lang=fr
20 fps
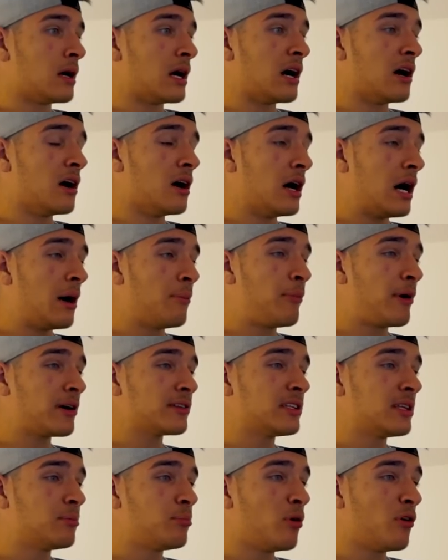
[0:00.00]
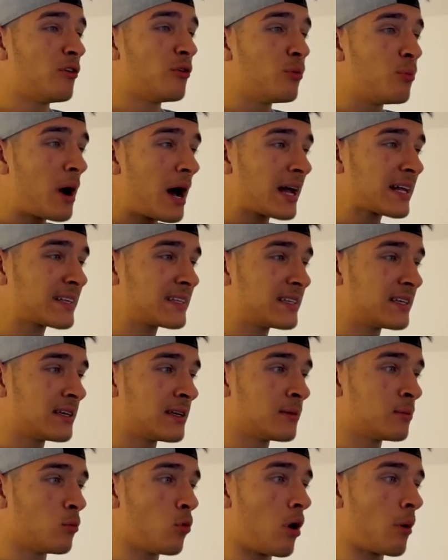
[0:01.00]
euh, à part des pauvres marques,
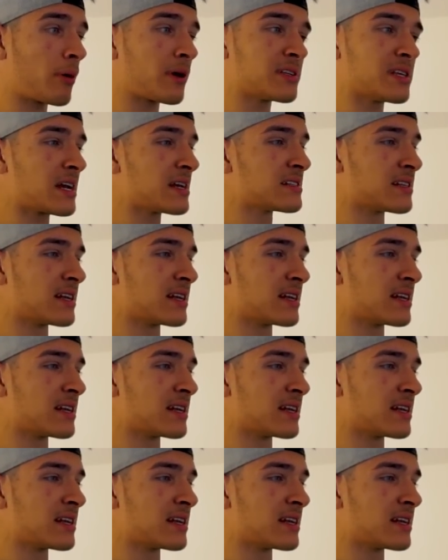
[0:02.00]
après ça reste